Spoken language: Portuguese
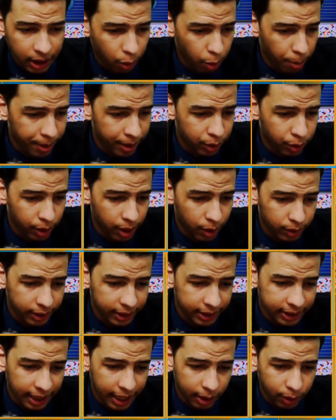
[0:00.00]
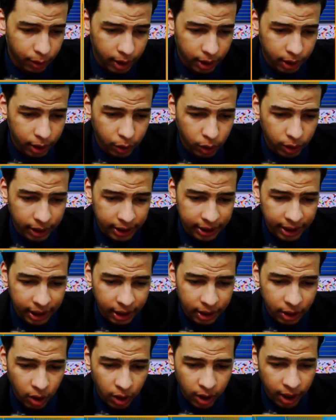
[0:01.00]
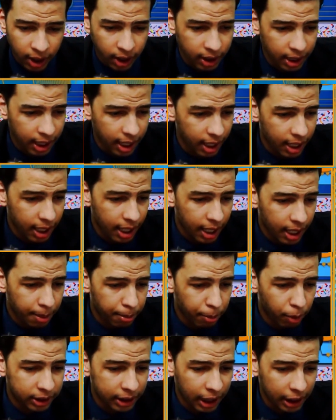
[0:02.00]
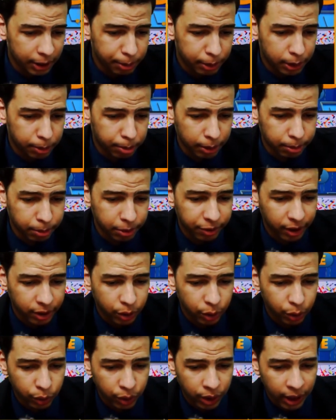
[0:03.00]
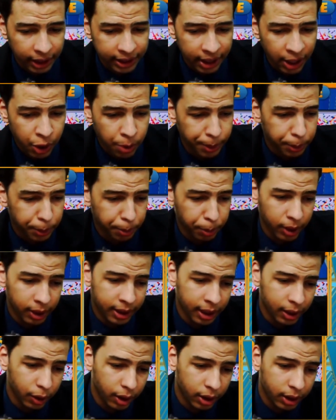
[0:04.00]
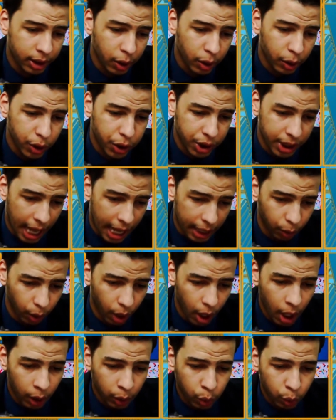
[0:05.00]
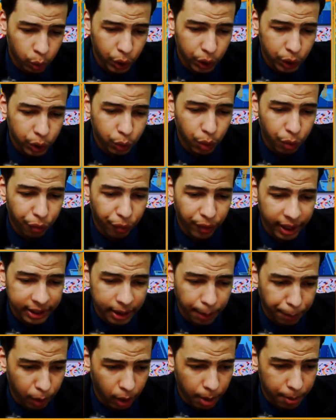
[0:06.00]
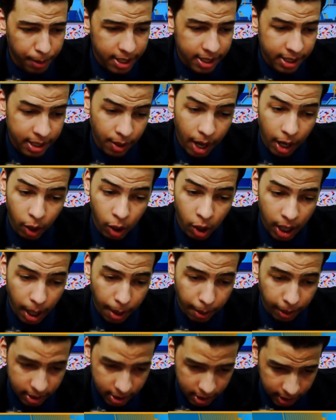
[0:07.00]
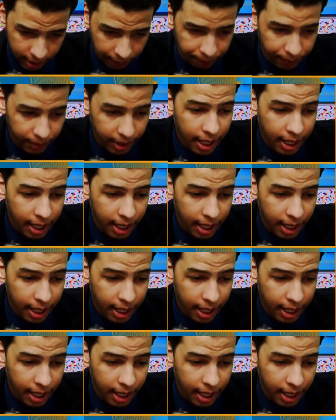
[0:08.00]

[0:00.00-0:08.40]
Cobertura acontecerá durante todas as de Orinda, mostrar as principais manifestações culturais da região metropolitana e do interior do estado. Tudo isso com flash na programação. Agora sim